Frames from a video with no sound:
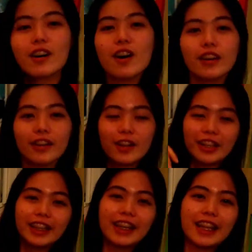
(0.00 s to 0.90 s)
Parang ano
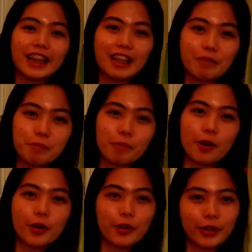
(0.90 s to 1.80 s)
lang. Oleria TV
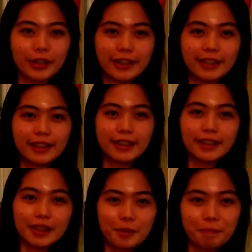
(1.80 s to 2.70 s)
po.
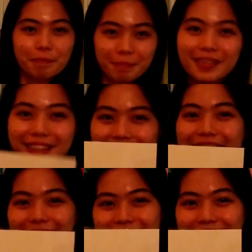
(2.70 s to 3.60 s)
Oh, Oleria TV.
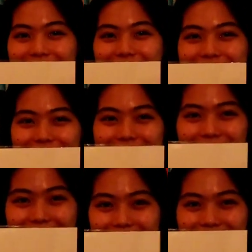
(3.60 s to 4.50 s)
Yan,
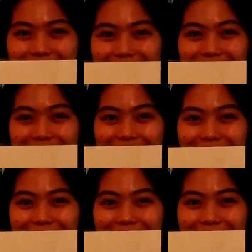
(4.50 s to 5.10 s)
Olere TV,